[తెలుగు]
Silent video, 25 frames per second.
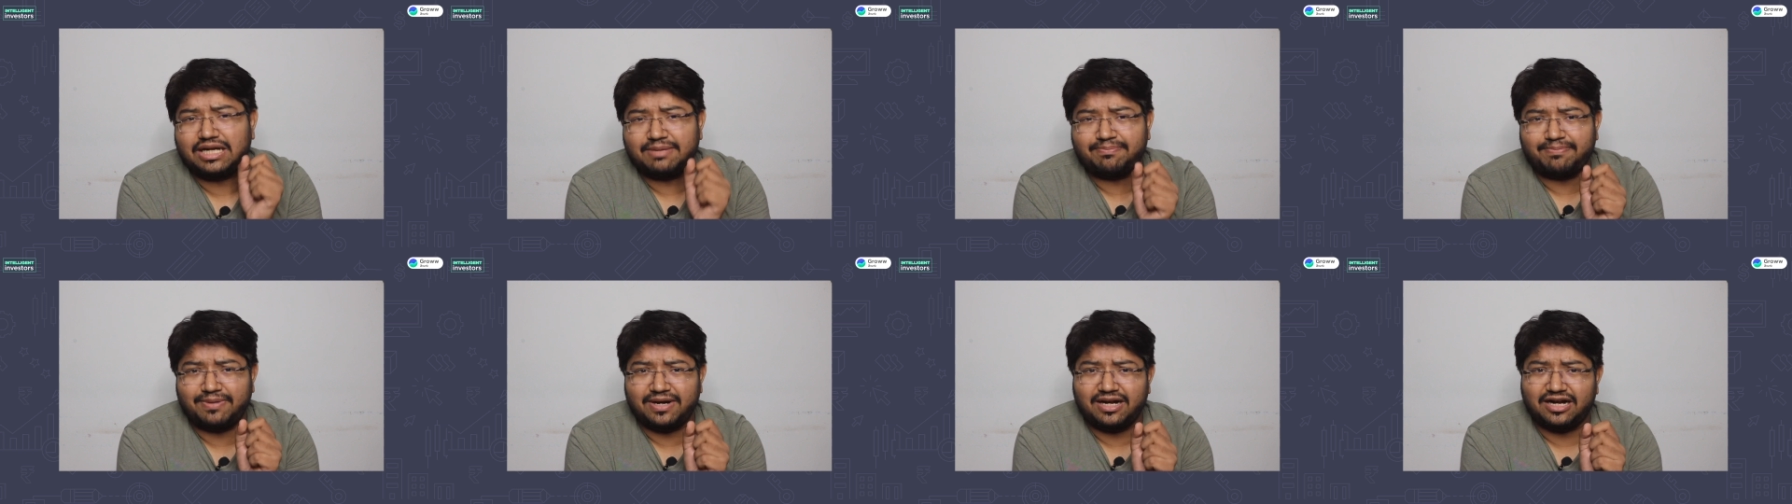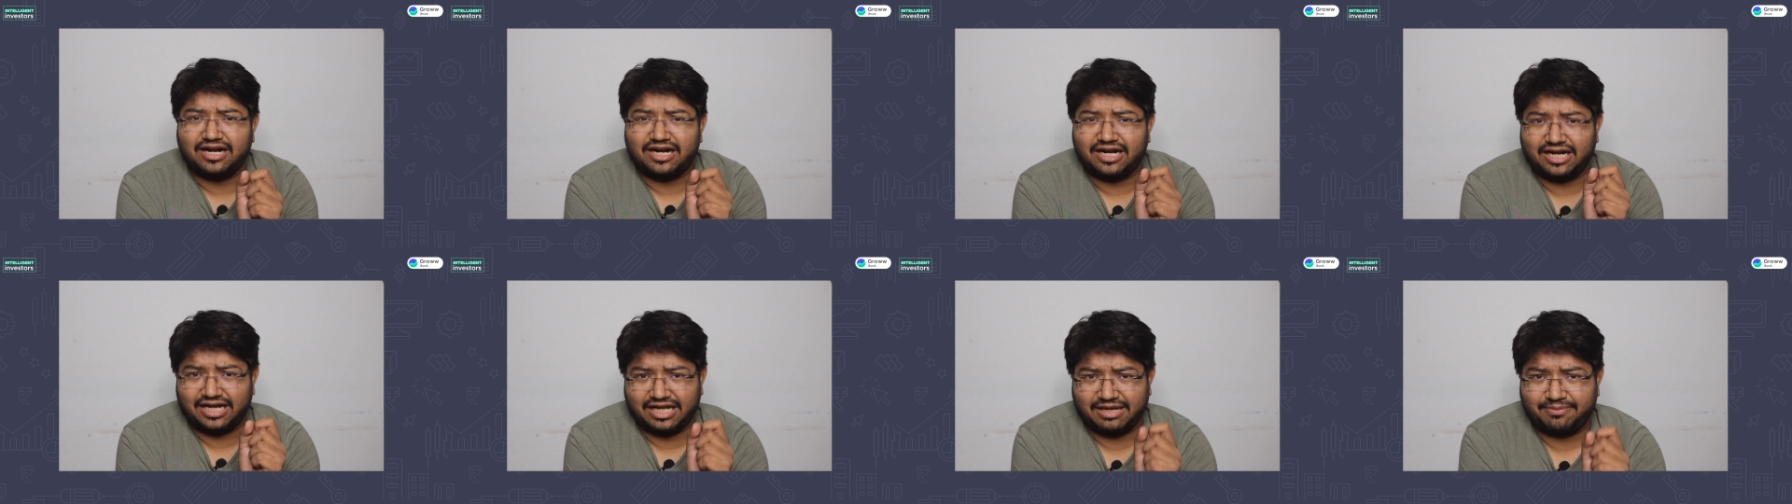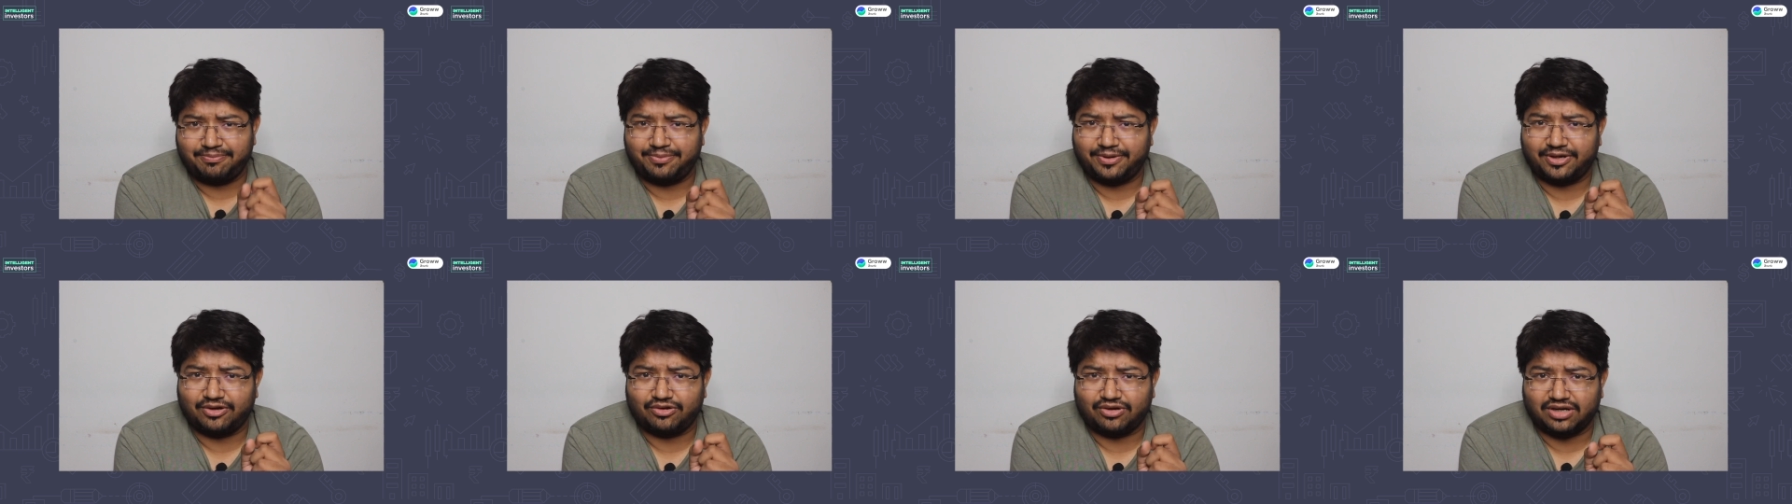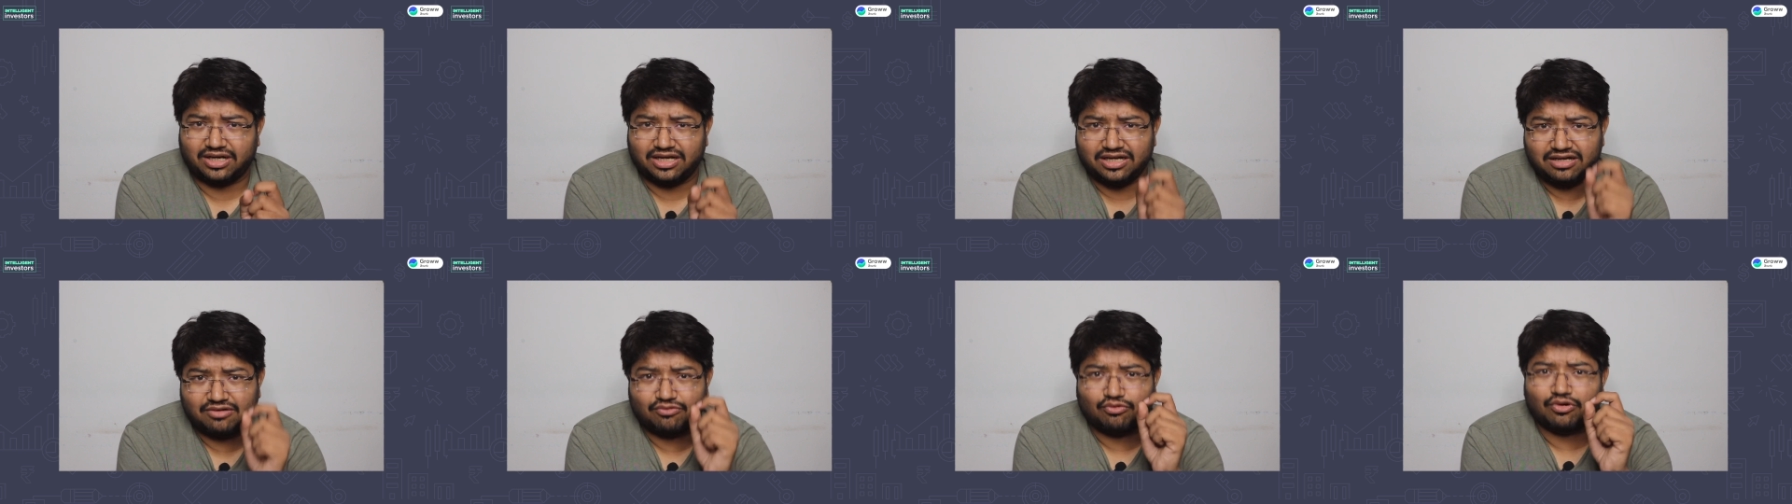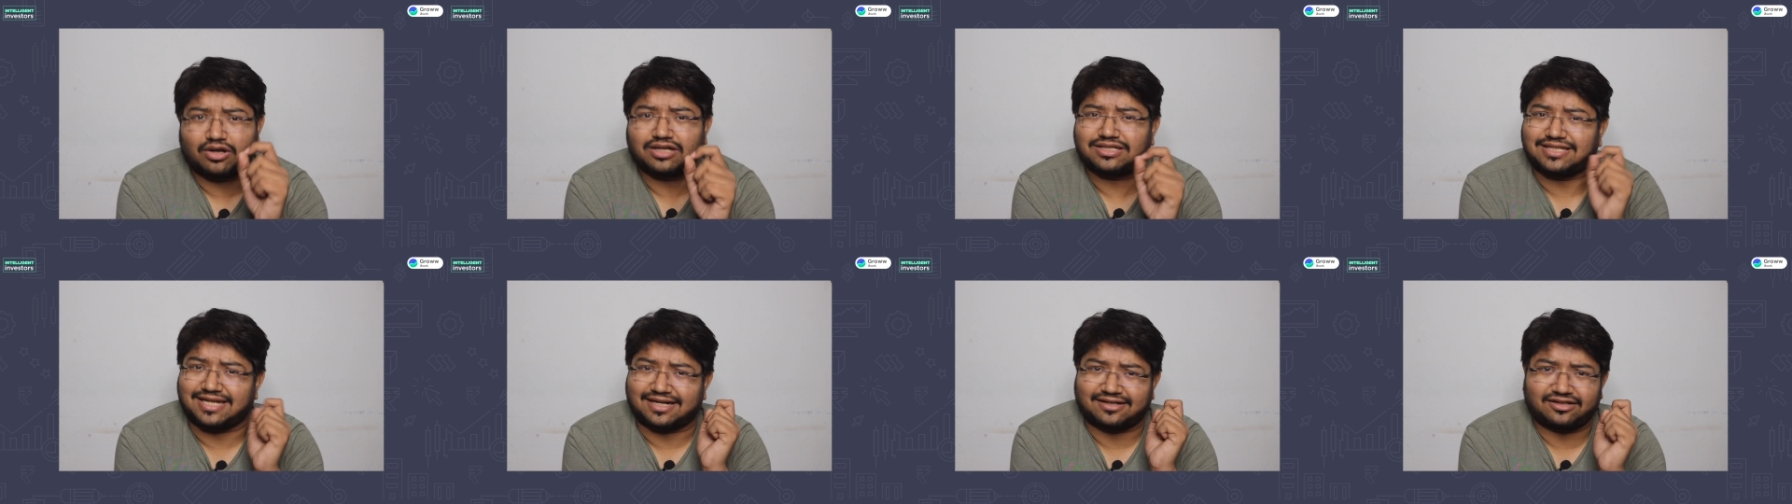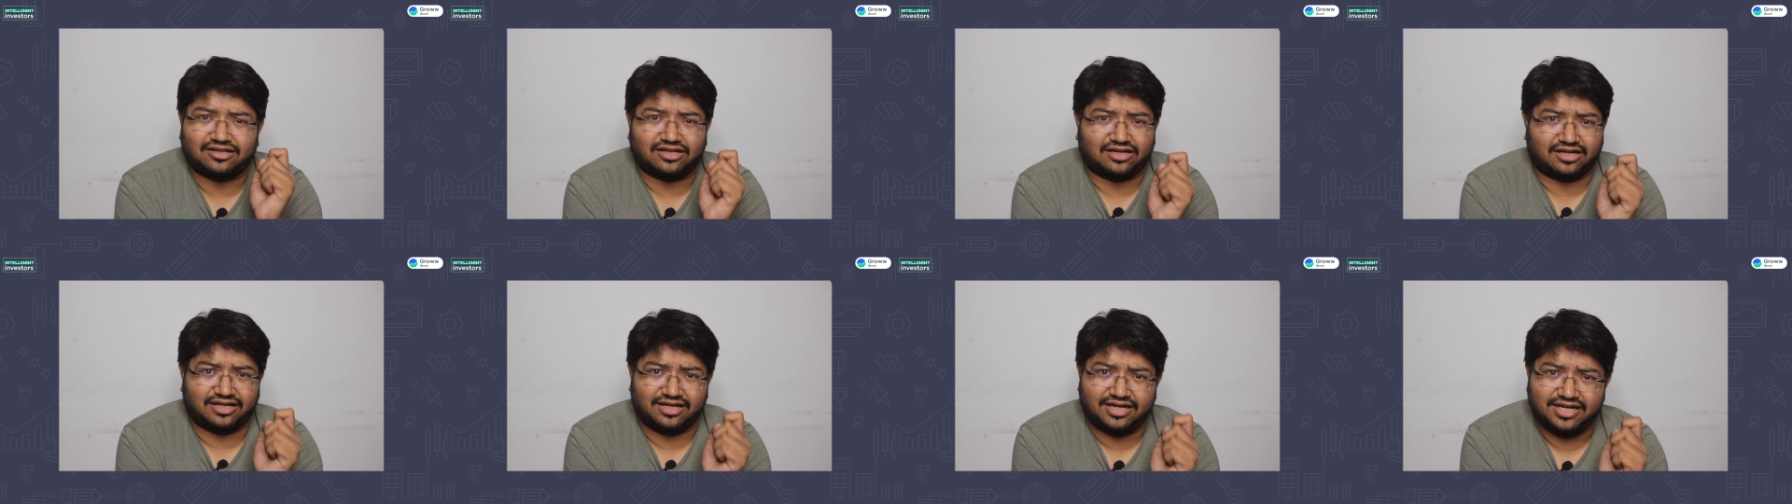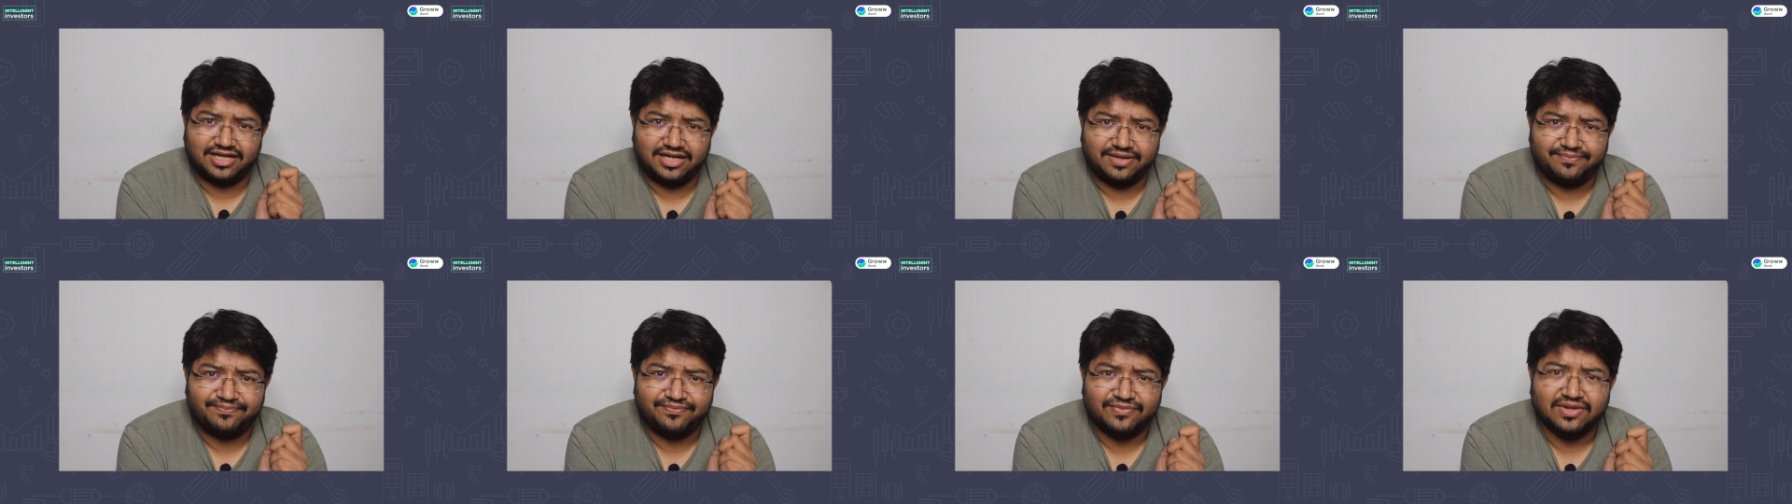డిపెండెంట్ అయిపోయి ఉన్న ఒక సెక్టర్ అండి